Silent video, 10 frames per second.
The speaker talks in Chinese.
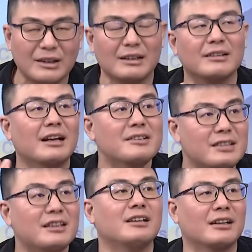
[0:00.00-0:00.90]
人
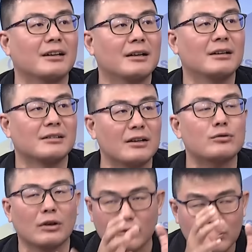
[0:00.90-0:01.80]
气的人
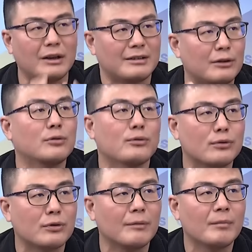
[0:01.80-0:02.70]
选就要下去浮
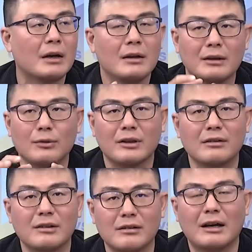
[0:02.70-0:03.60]
选。那我相
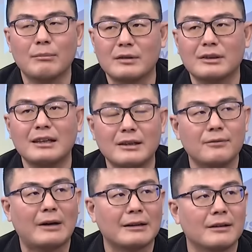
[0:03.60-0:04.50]
信，其实他们地
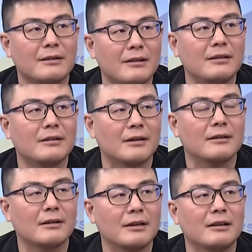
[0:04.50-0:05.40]
方的基
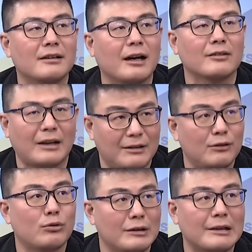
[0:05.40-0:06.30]
层的力道才
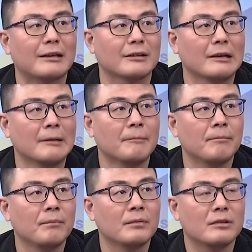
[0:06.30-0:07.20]
是最强的。
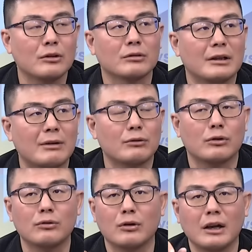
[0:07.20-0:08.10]
这种地方
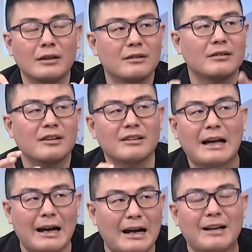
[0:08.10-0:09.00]
选举，其实这些
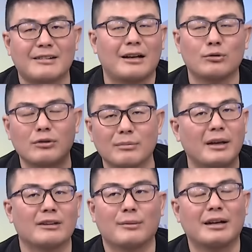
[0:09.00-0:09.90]
大咖下去怎么
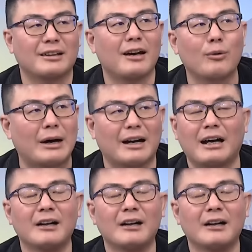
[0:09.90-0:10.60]
样怎么样，天王啊，